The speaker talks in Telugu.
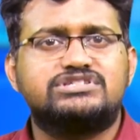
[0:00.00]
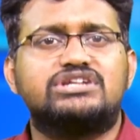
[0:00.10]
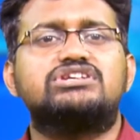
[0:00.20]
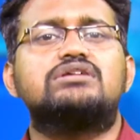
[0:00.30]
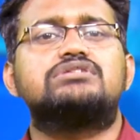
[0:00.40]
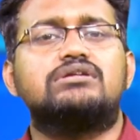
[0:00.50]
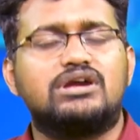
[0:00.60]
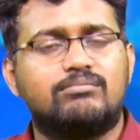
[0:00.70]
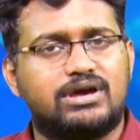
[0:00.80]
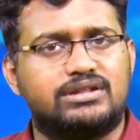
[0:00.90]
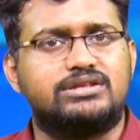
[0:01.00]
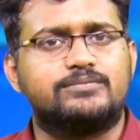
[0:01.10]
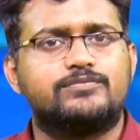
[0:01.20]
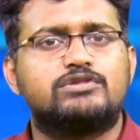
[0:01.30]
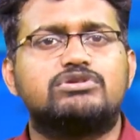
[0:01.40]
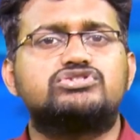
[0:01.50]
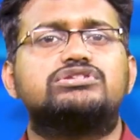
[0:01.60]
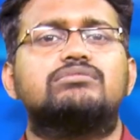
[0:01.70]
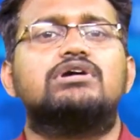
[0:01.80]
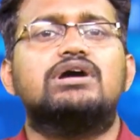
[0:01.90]
చర్చాంశంగా మారింది
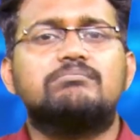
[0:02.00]
ప్రస్తుతం